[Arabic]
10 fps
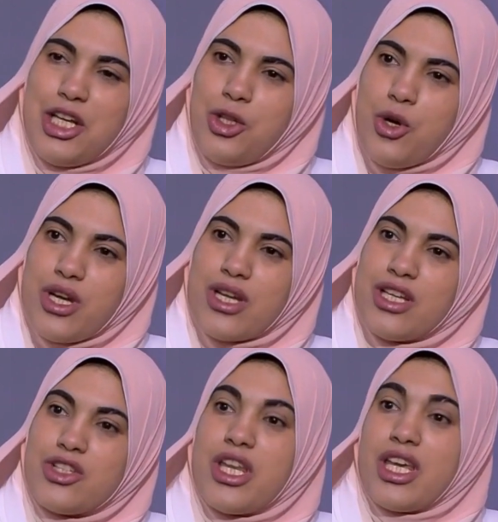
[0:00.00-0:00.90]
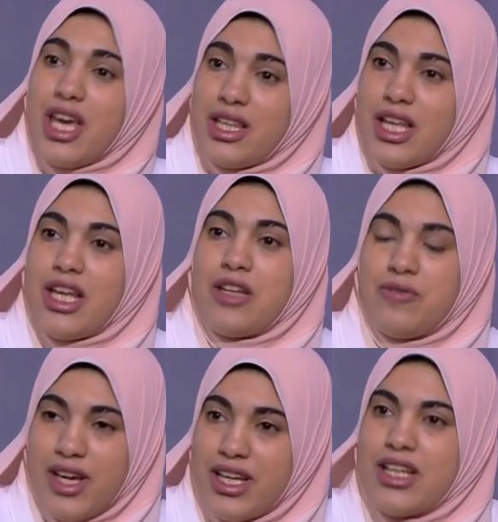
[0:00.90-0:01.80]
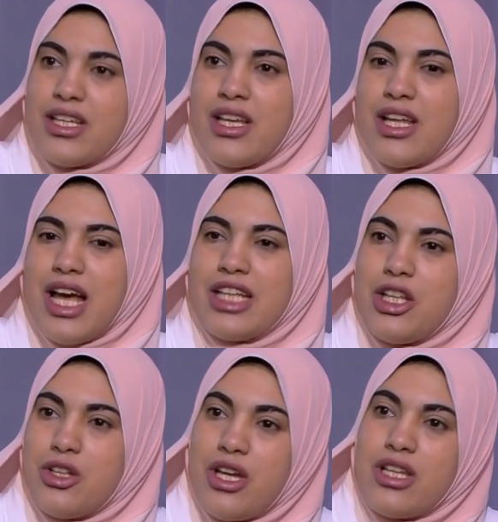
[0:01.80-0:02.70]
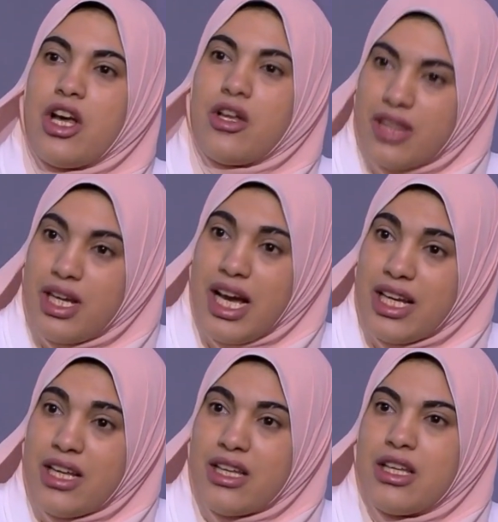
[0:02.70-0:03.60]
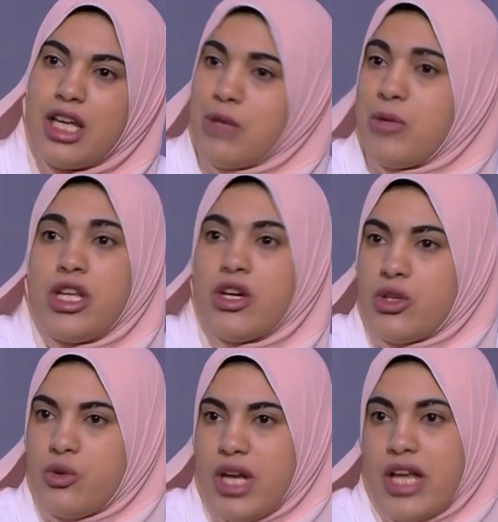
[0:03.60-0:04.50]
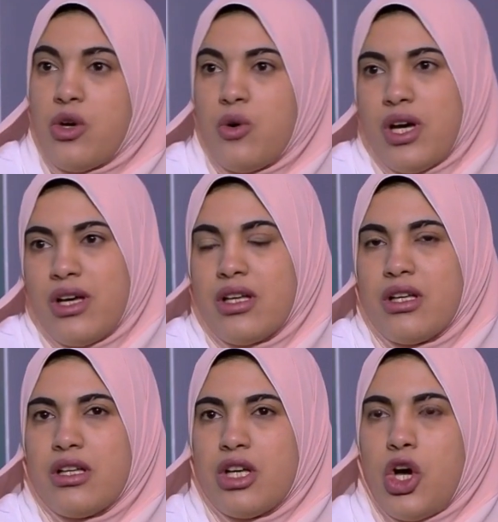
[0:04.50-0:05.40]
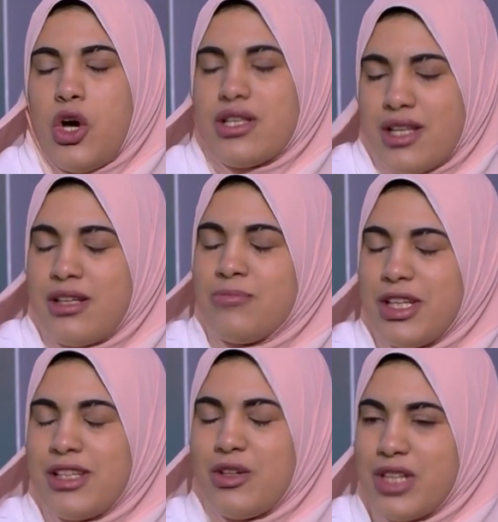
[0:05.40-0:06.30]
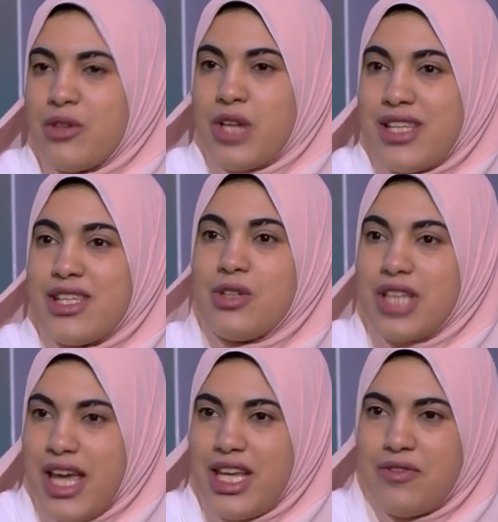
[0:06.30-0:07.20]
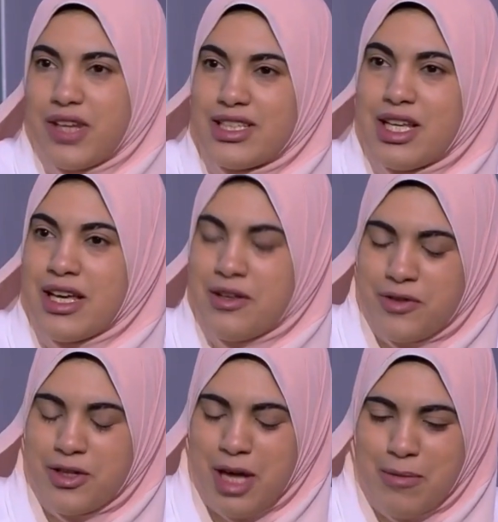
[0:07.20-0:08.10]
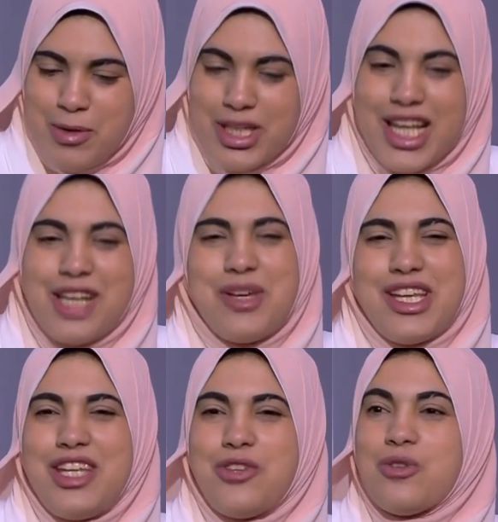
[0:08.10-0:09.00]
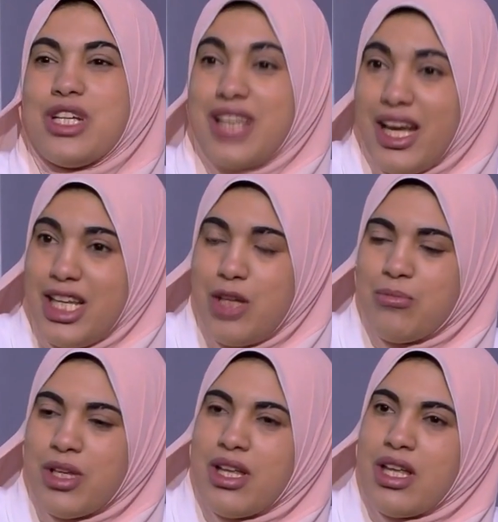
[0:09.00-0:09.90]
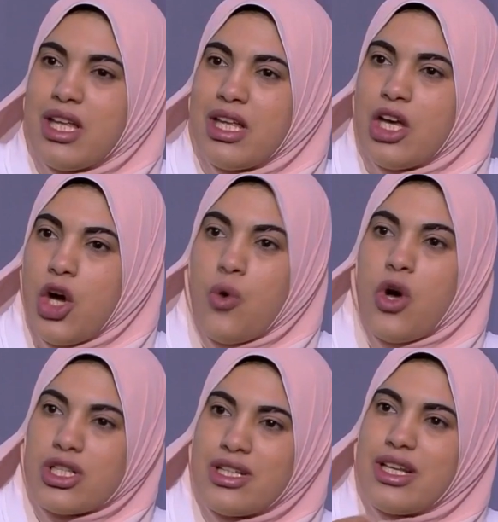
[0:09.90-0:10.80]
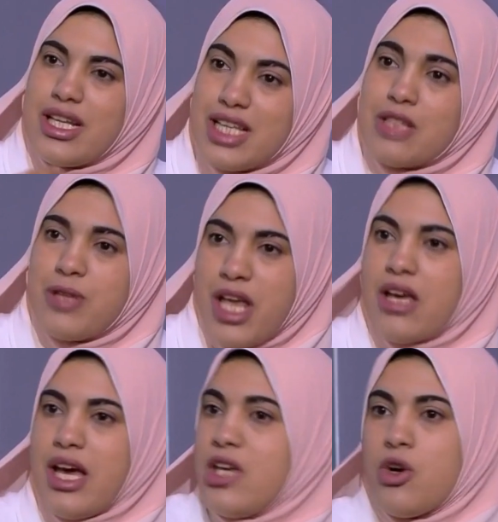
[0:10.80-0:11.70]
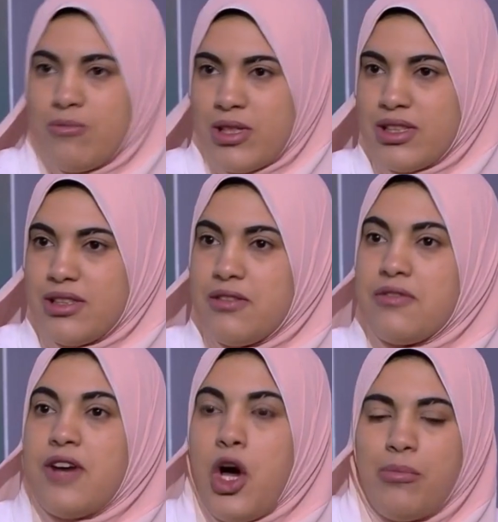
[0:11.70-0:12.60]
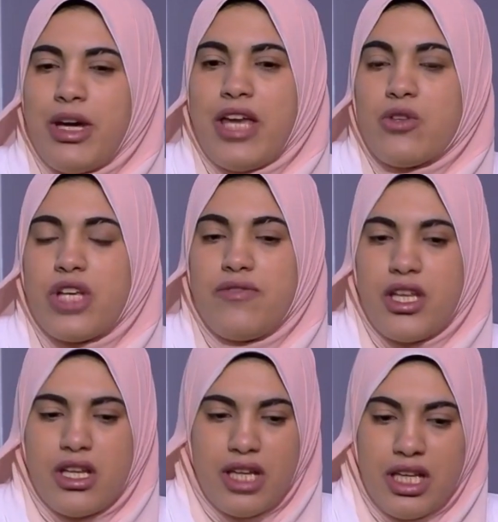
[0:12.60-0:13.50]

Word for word: نختار الشركات اللي فعلا هتقدر تاثر على المليار دول لان هو انت اوريدي قلتها لي في كذا في قبل ما نتكلم يعني انه التعليم هو اصلا اساس بناء اي امه فهم كانوا شايفين ان